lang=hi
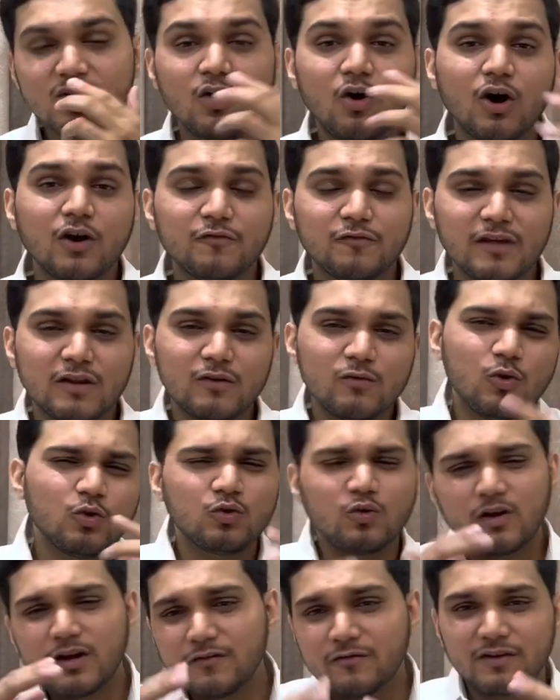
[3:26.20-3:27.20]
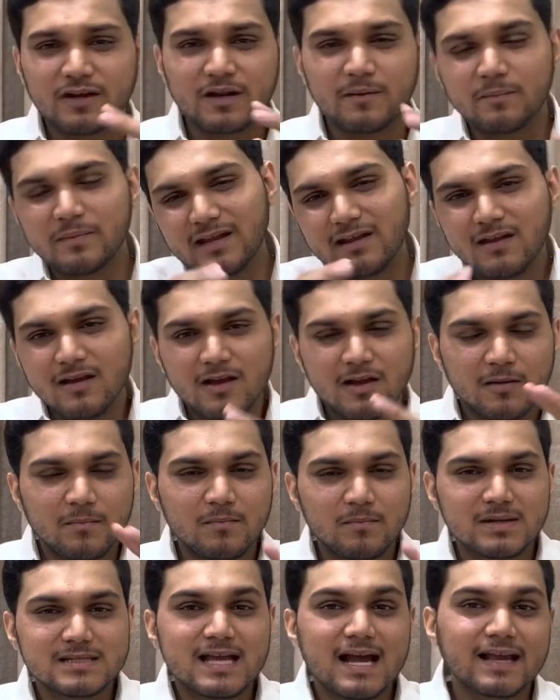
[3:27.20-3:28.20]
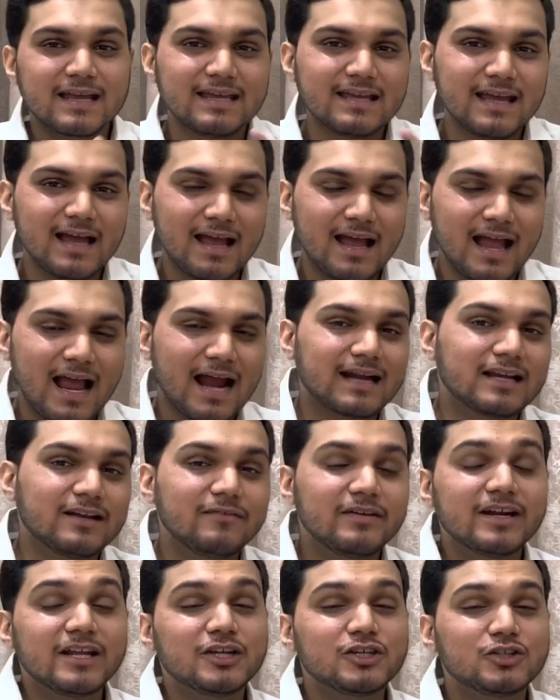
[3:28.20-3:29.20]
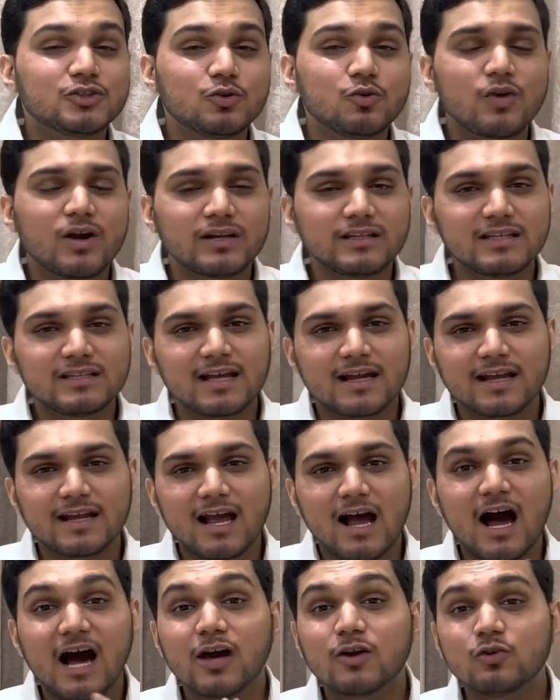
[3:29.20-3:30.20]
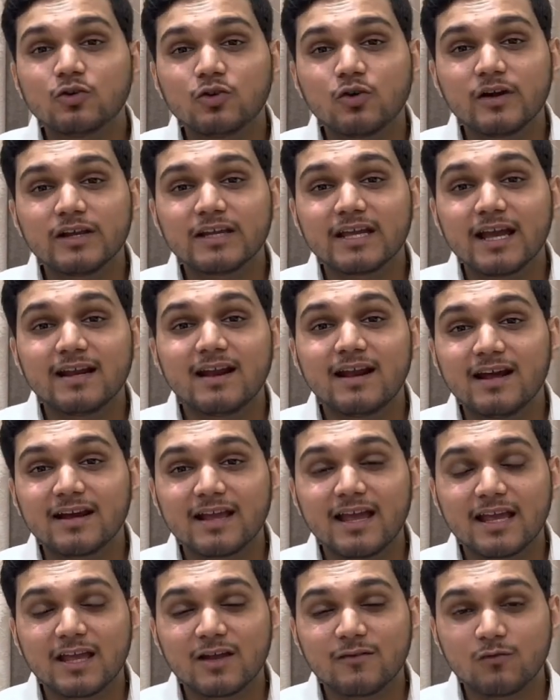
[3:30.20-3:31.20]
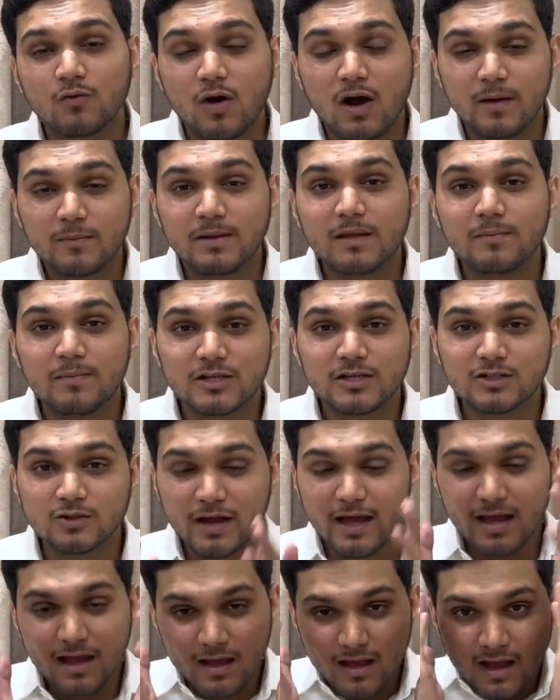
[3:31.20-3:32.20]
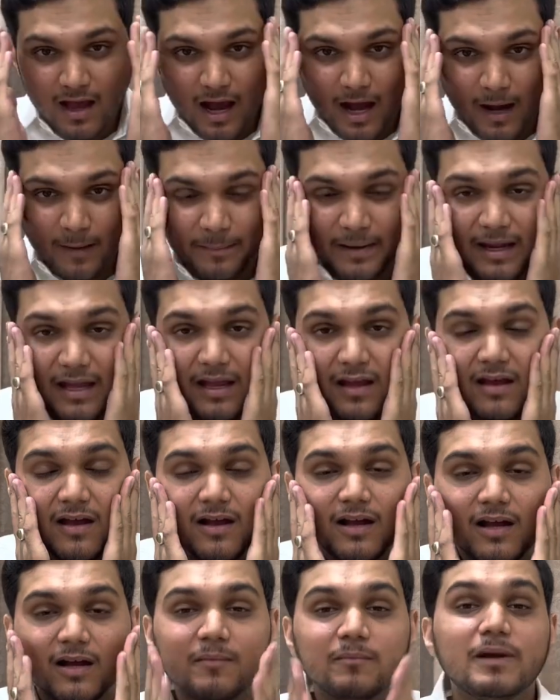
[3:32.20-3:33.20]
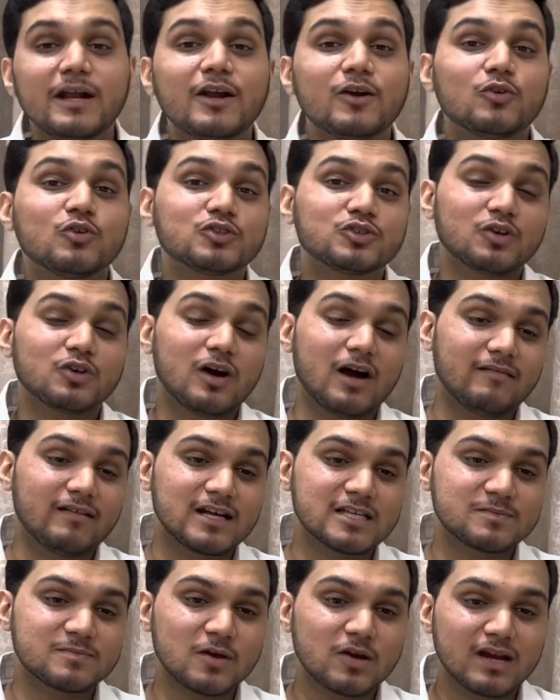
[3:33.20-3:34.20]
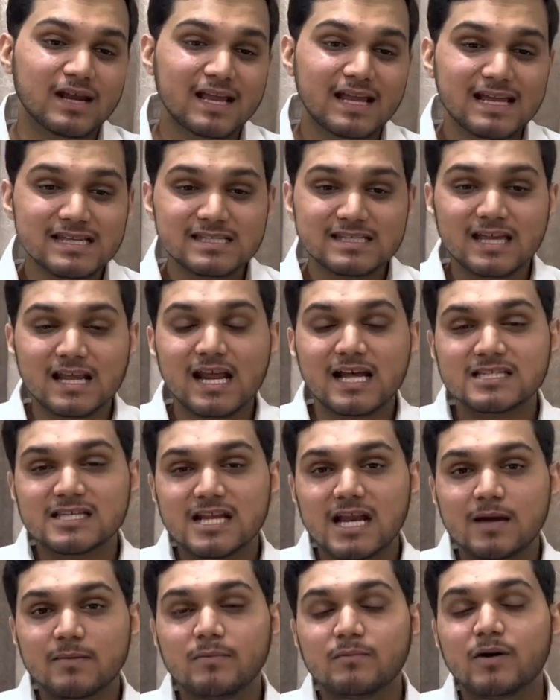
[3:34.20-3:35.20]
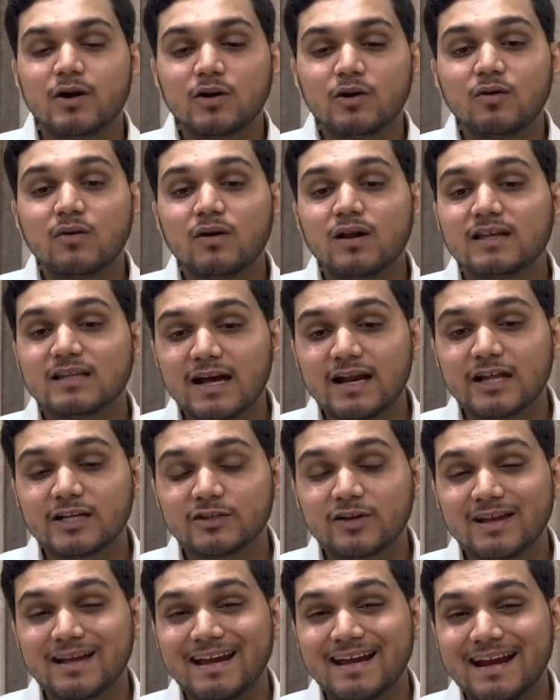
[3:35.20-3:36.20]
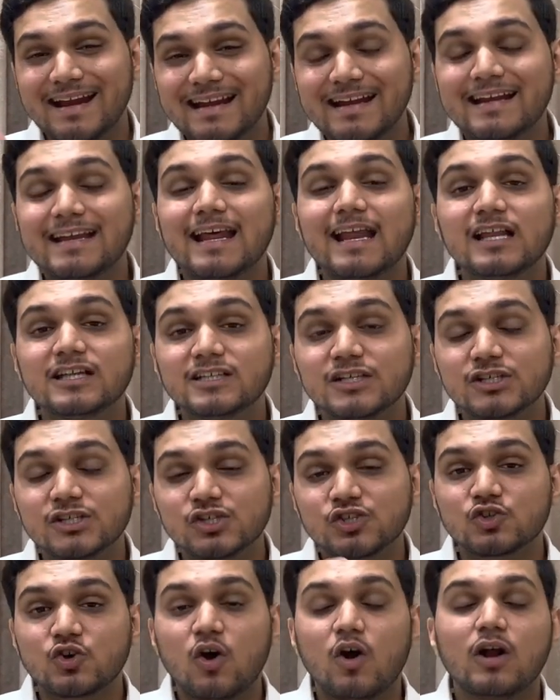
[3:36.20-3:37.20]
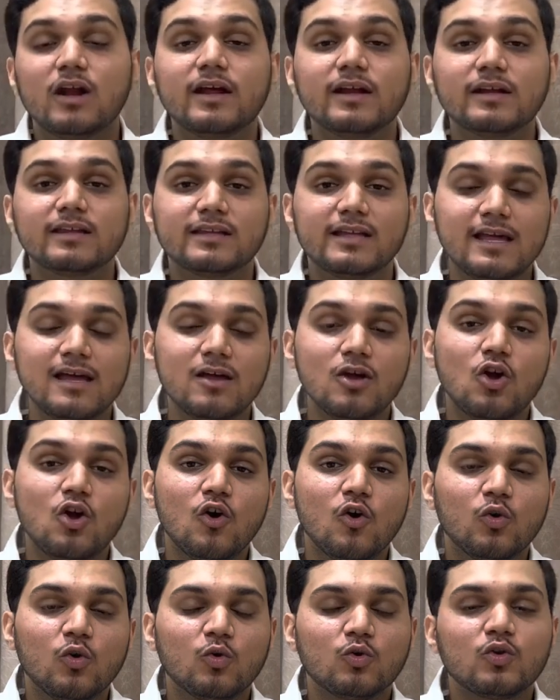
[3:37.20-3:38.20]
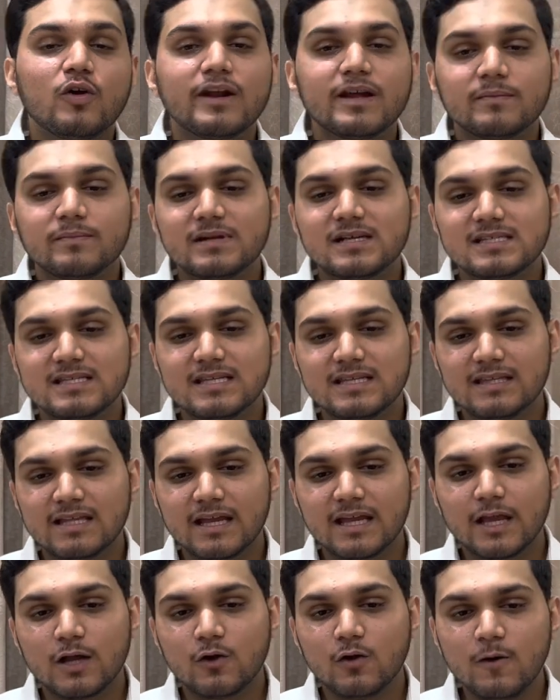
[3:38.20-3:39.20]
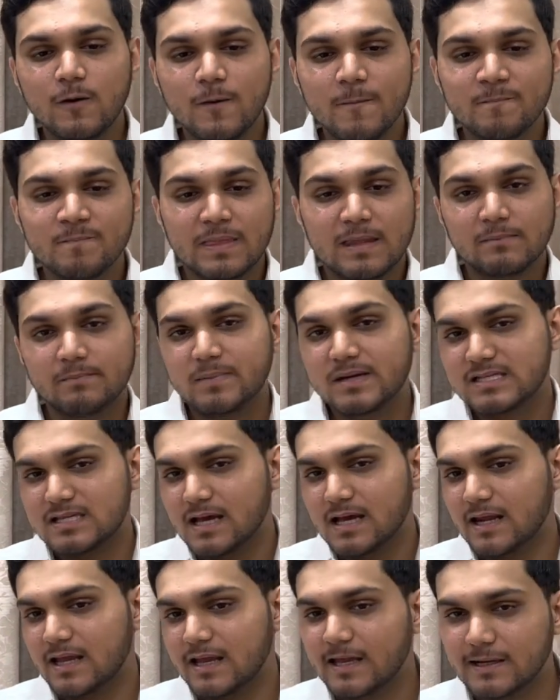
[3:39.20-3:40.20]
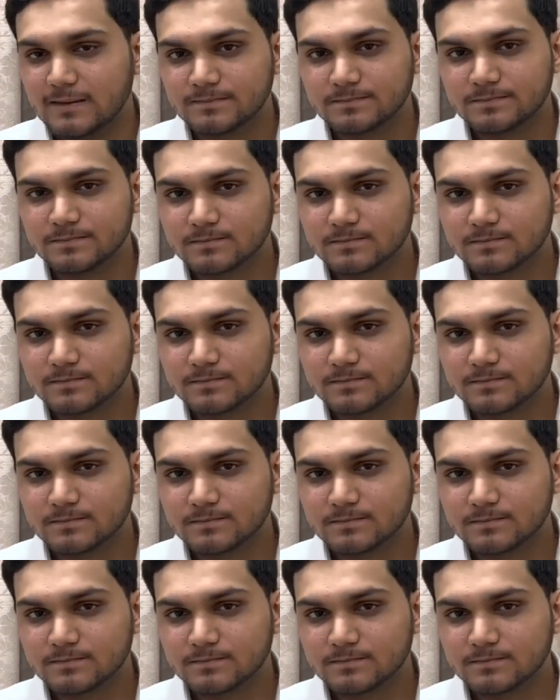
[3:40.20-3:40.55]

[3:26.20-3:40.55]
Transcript: और फिर वो उन्होंने फिर अपनी मजाकिया एक्टिविटी शुरू कर दी ताकि हारून को ये न लगे कि वो अभी भी जो है अपने कंप्लीट होशो हवास में और इस तरह जनाब बहलोल दाना जो एक इंटेलिजेंट स्कॉलर थे उन्होंने अपनी जिंदगी को बसर किया